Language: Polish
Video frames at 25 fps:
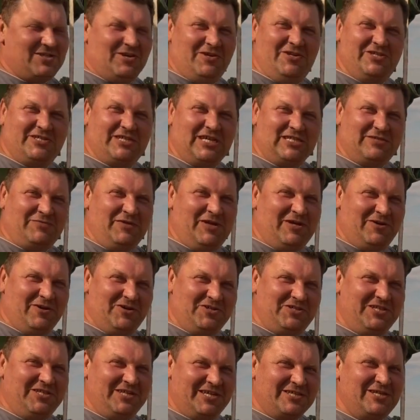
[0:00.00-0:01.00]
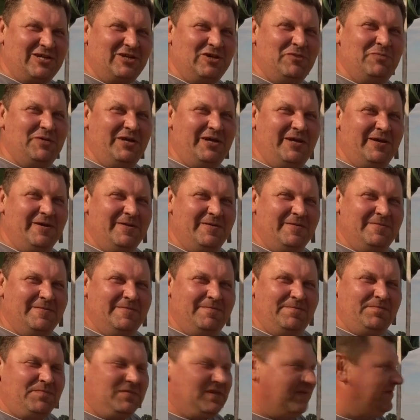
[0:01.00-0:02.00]
jest rolniczka z kosi, także lubi,
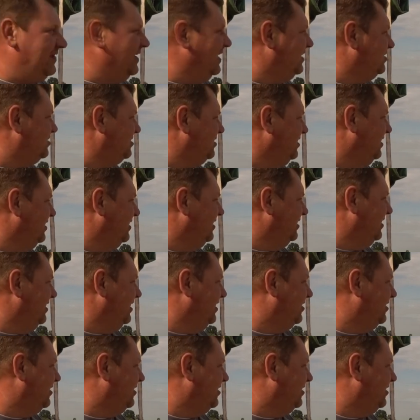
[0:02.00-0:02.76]
wiesz i